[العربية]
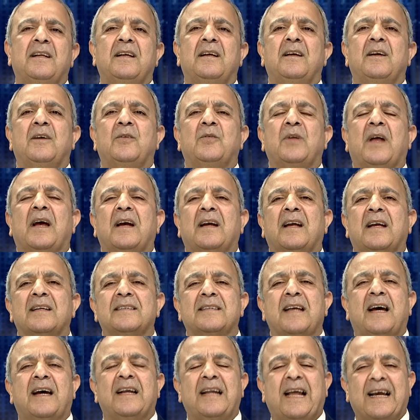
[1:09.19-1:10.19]
هناك
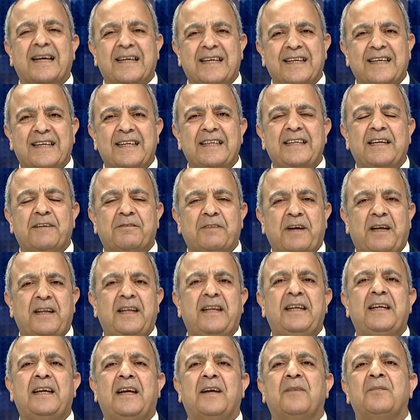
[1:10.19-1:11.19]
خسائر حقيقية
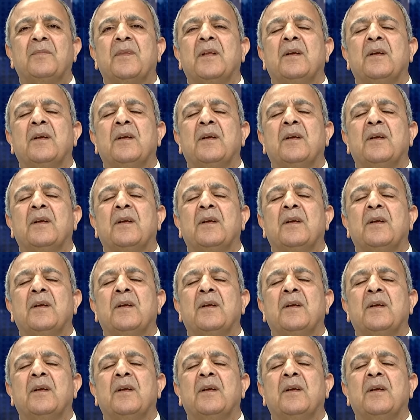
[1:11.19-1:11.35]
فعلية